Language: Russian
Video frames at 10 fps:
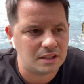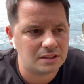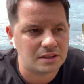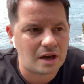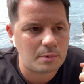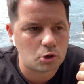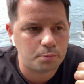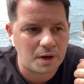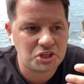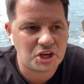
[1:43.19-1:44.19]
это наоборот
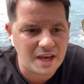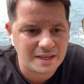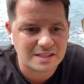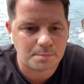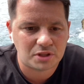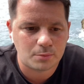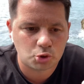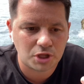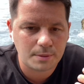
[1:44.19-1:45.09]
поощряется, потому что